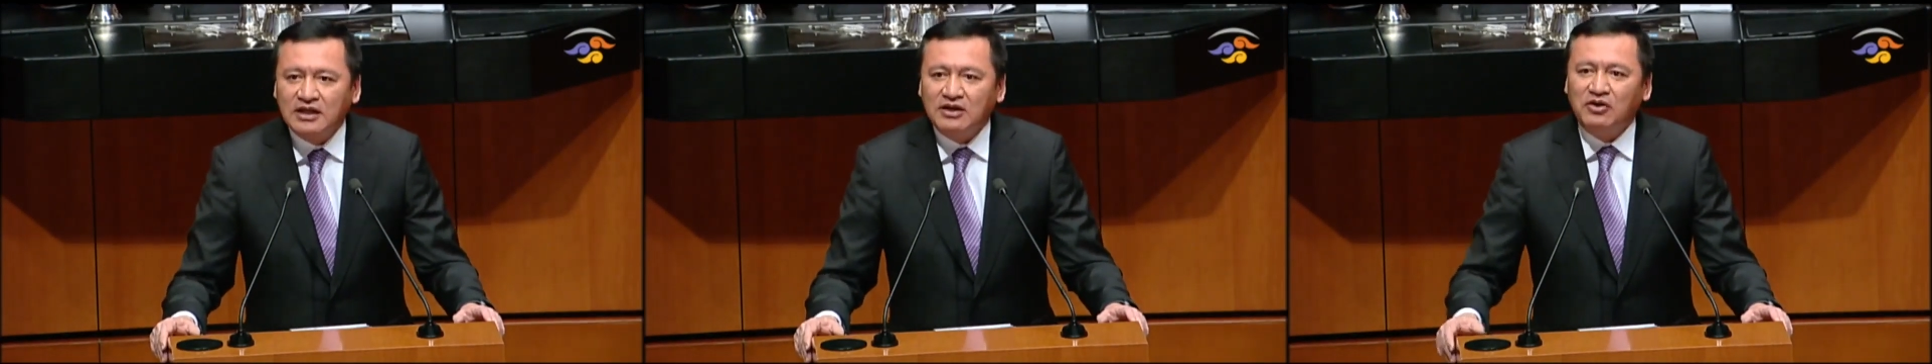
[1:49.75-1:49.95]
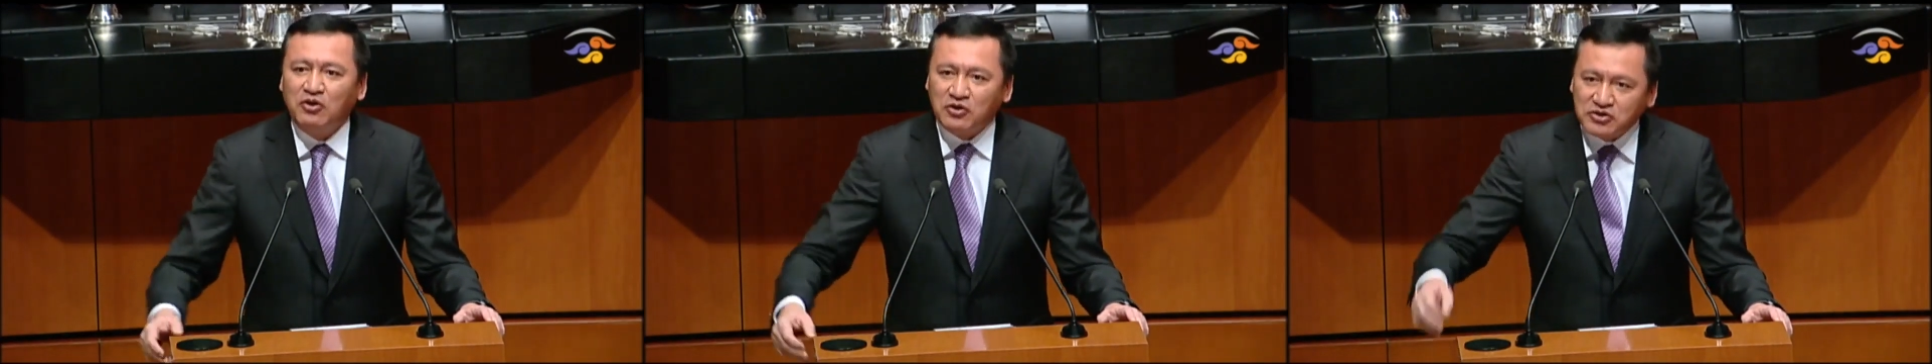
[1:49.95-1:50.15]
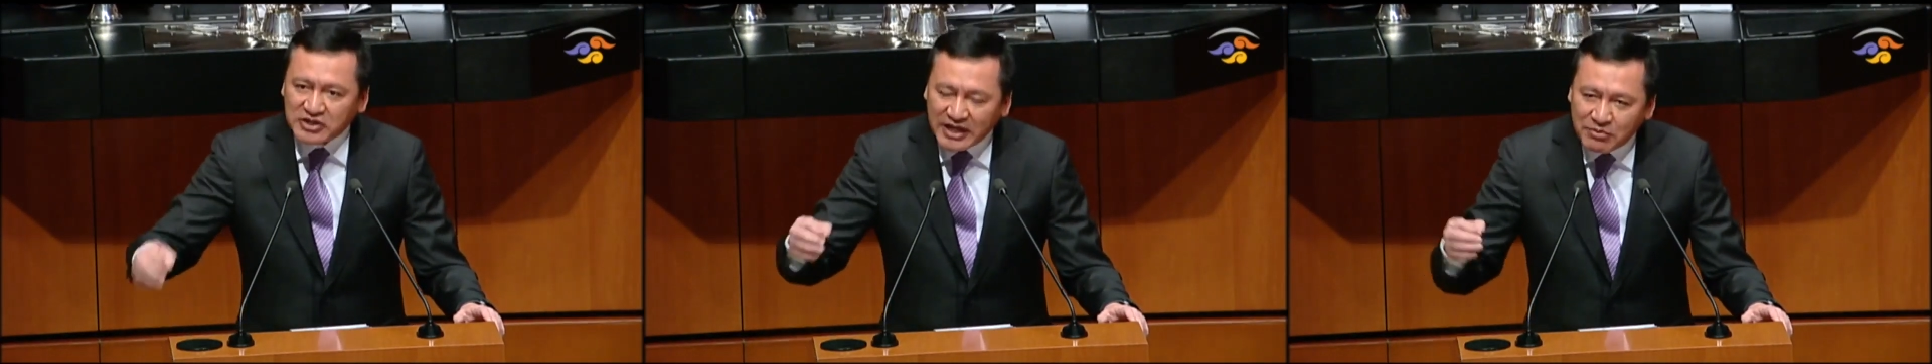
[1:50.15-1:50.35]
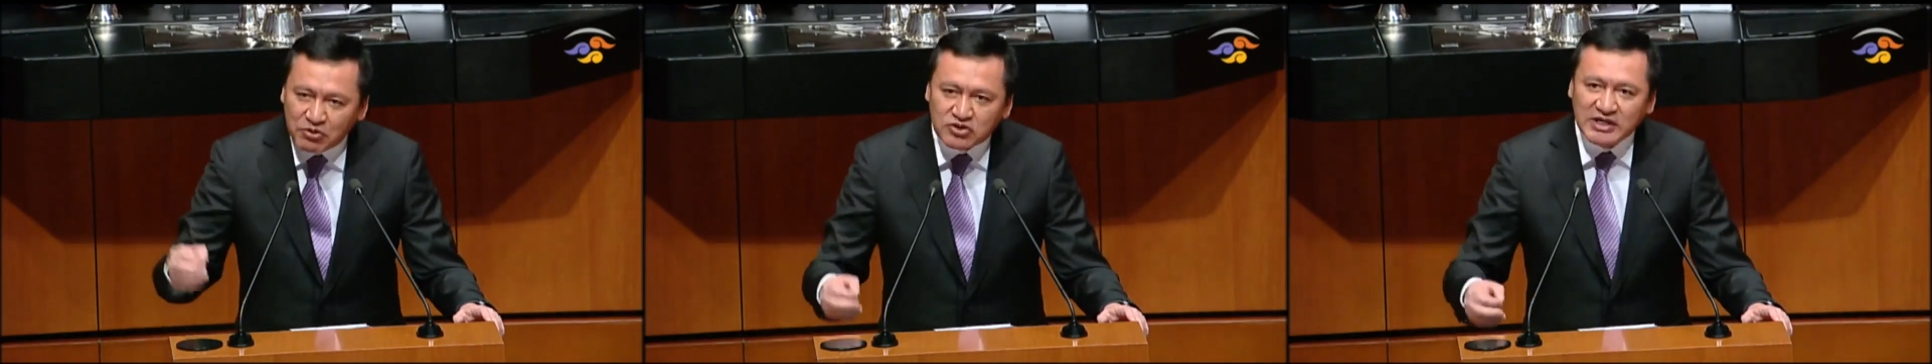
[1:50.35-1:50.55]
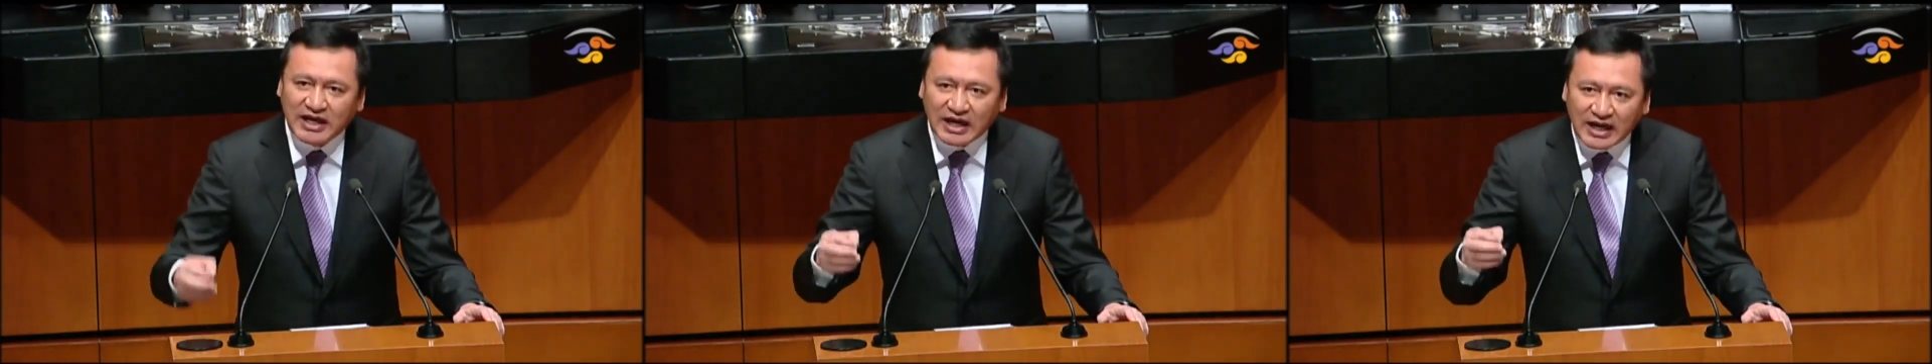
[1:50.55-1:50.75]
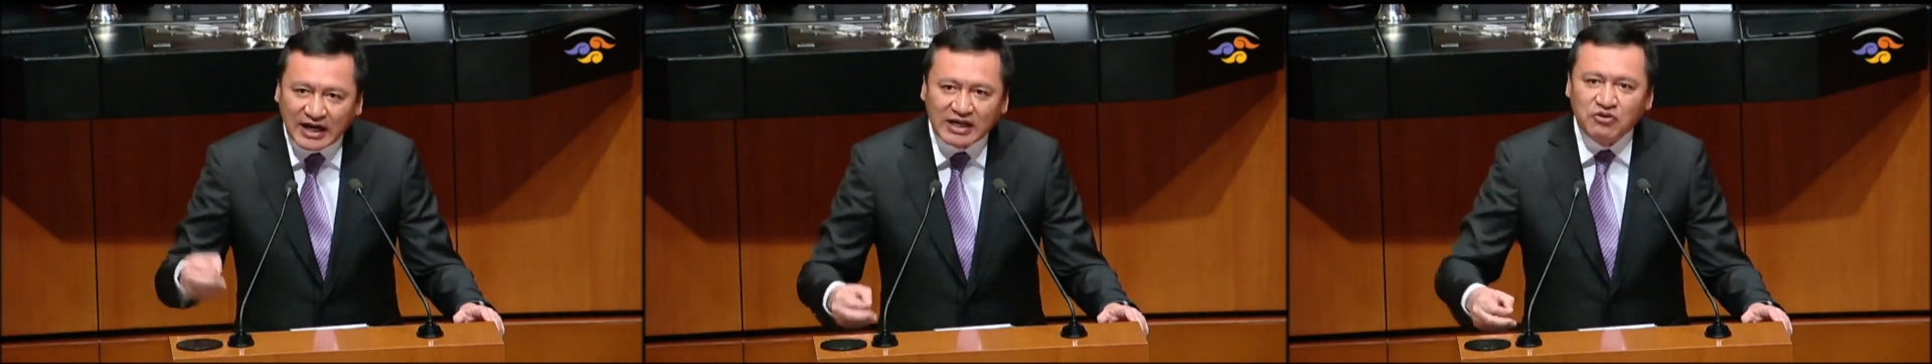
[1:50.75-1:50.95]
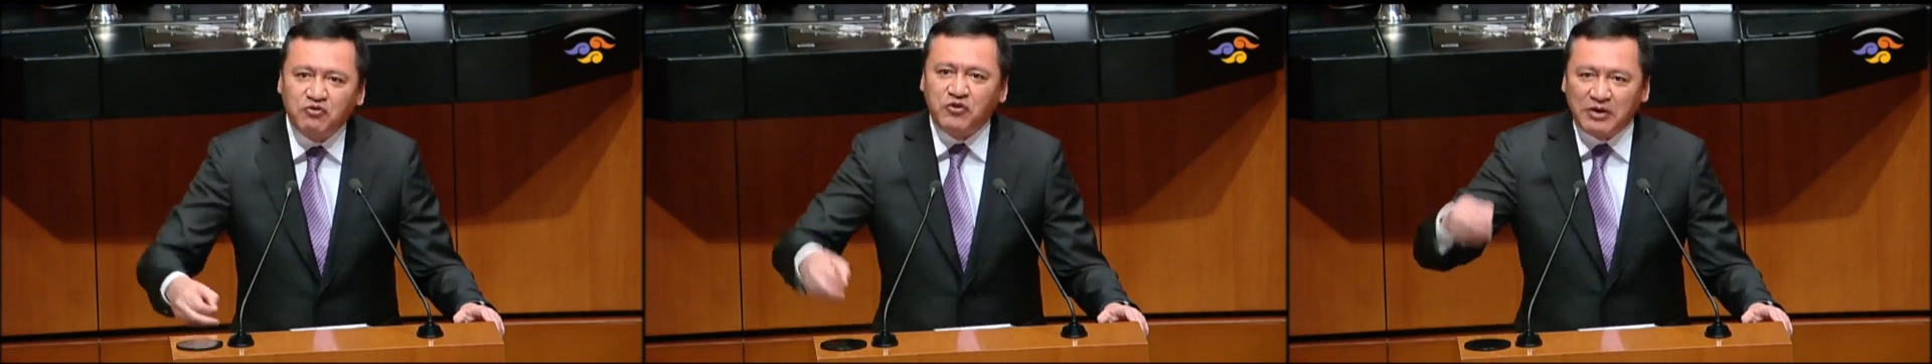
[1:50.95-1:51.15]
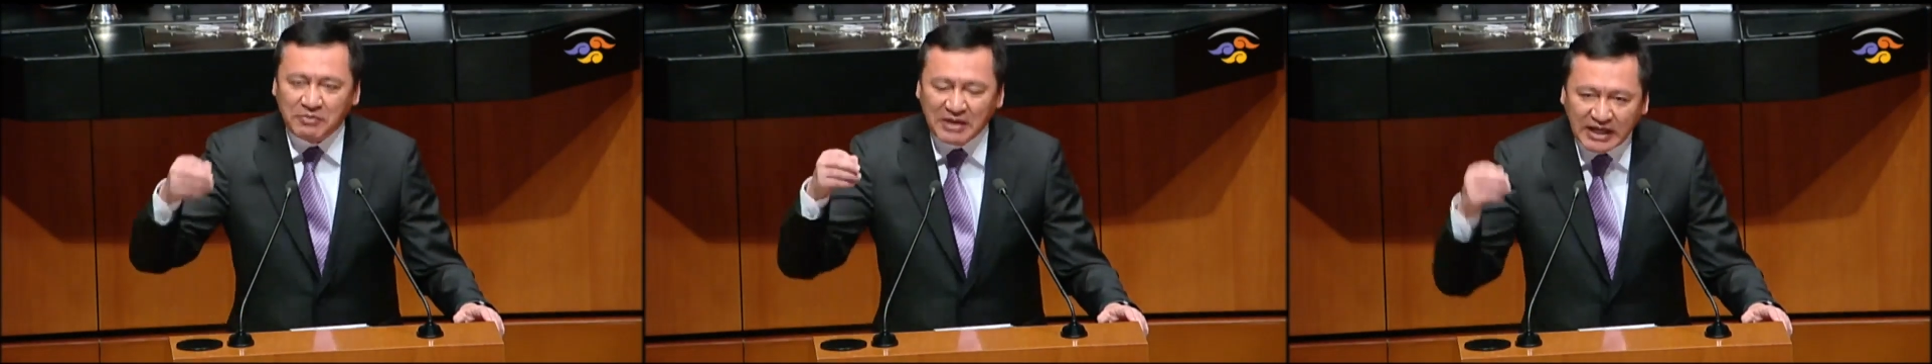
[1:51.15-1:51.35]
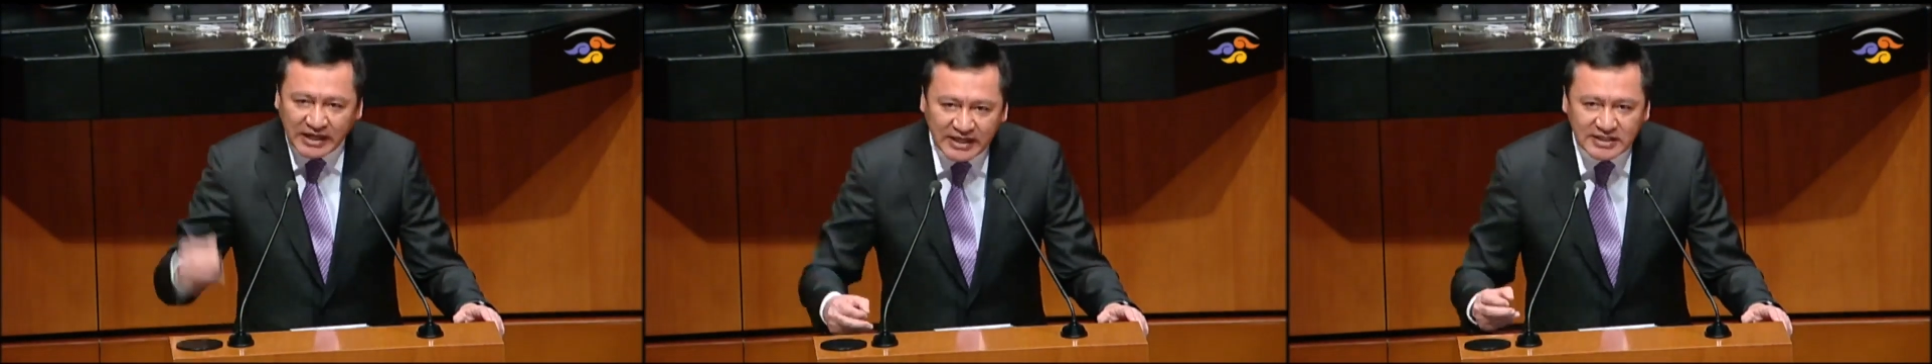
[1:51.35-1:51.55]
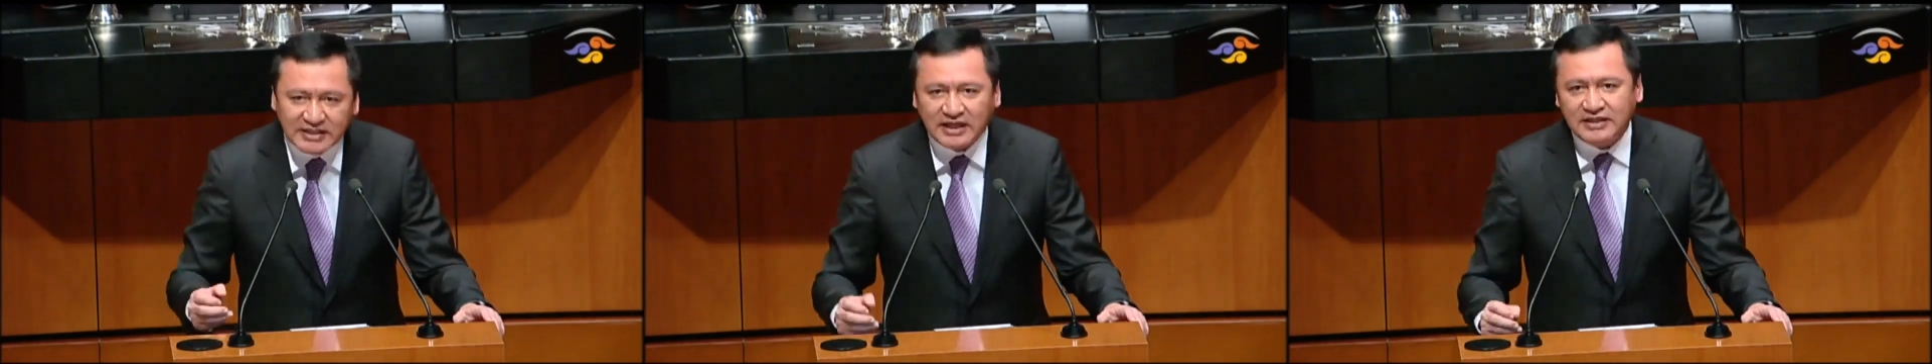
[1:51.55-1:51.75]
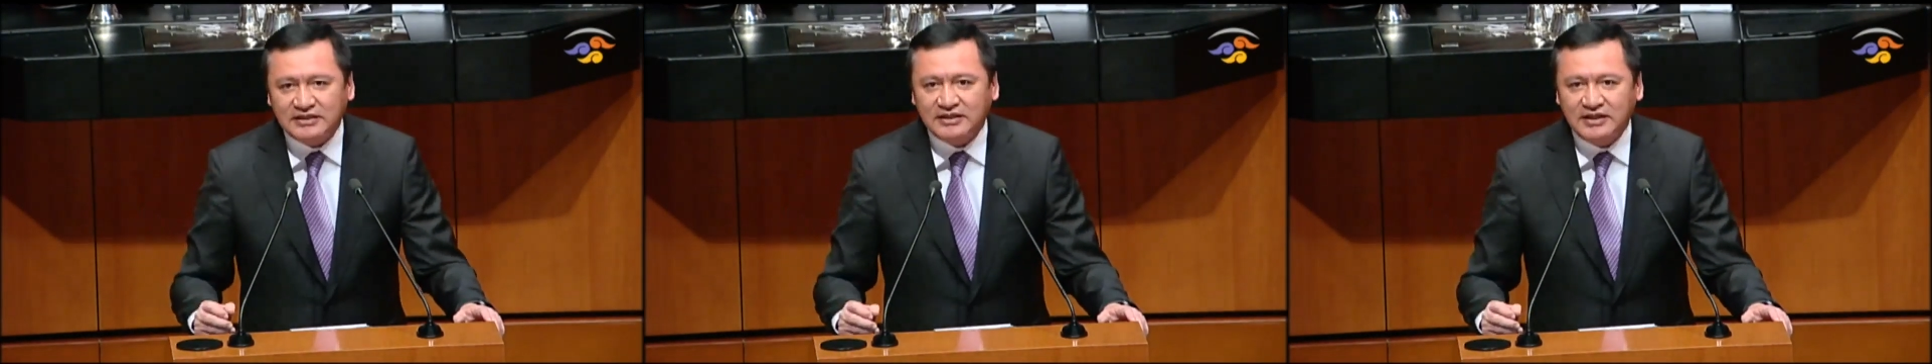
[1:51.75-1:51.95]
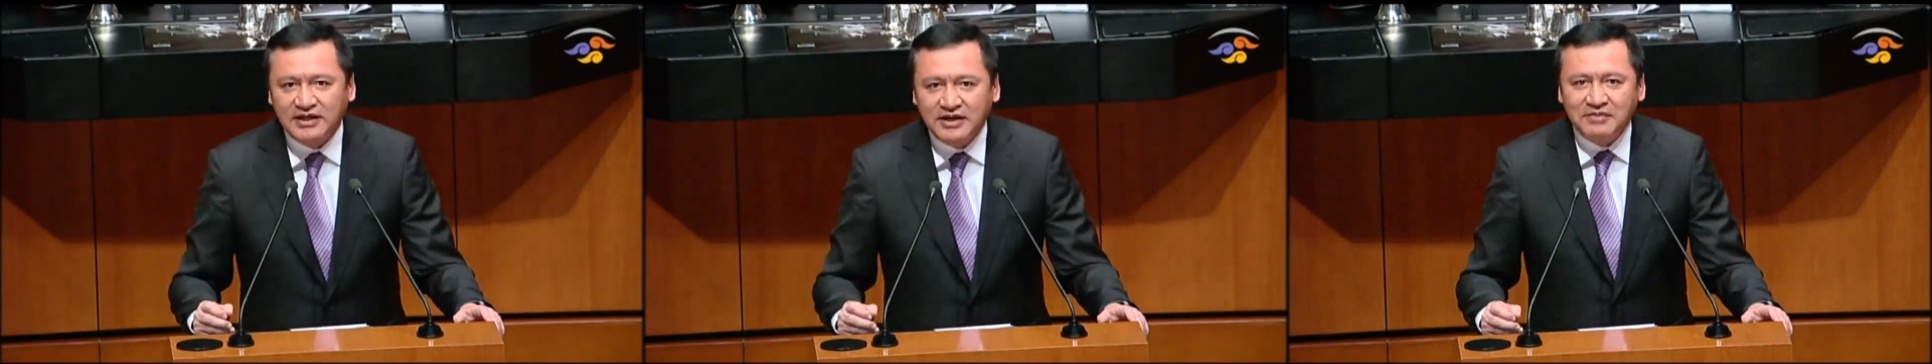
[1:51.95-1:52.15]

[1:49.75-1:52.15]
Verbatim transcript: nos hemos declarado feministas